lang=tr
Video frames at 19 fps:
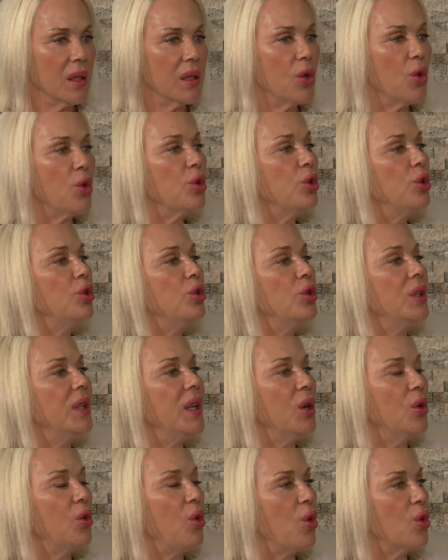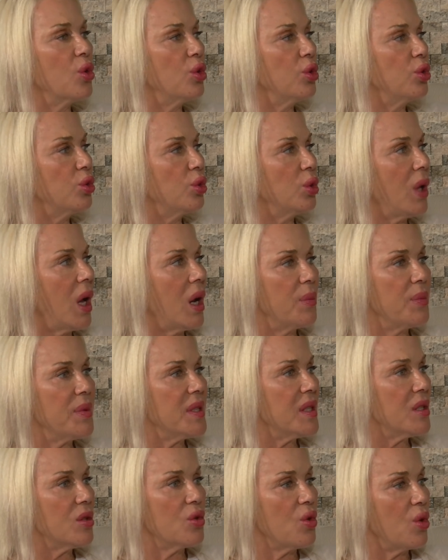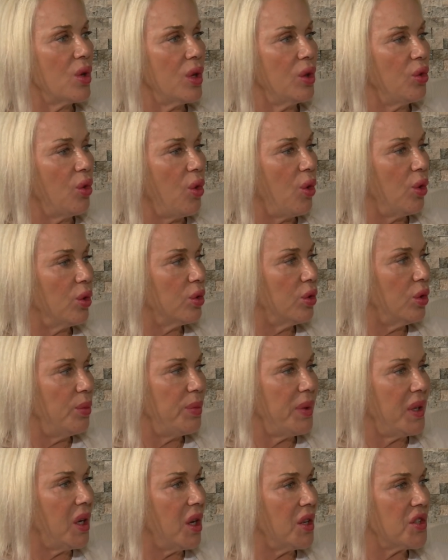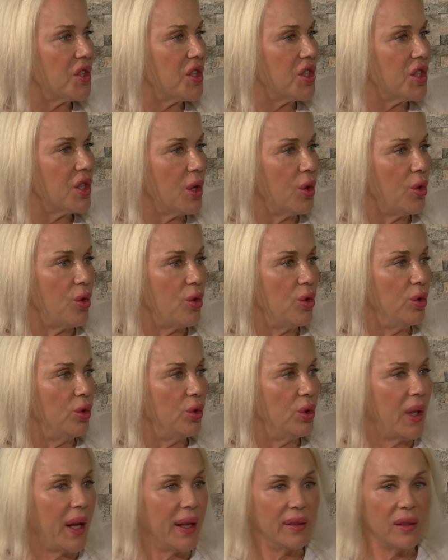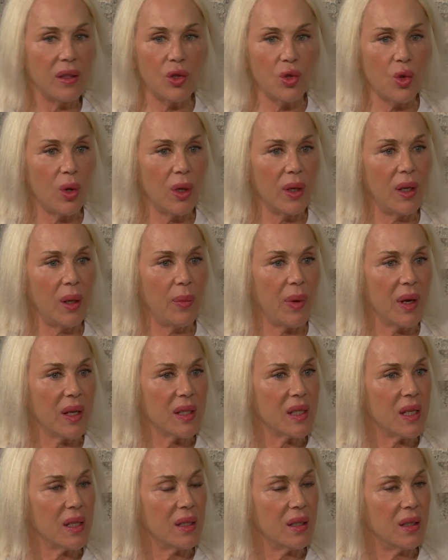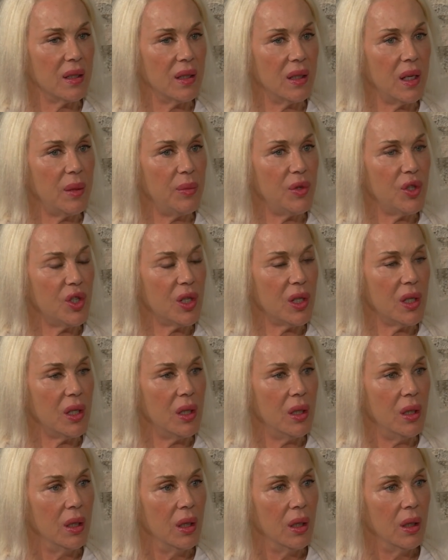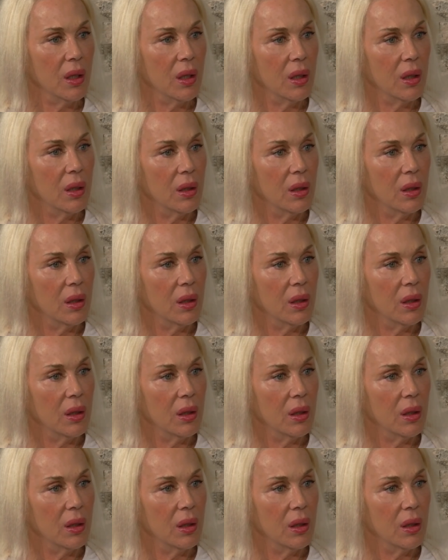Görüldü vahşi. diye korkuttular bizi. Sonra ne evet. oldu? Birkaç kişi de görüldü dendi. Sonra ne bahsedildi? Ne bir şey. Şimdi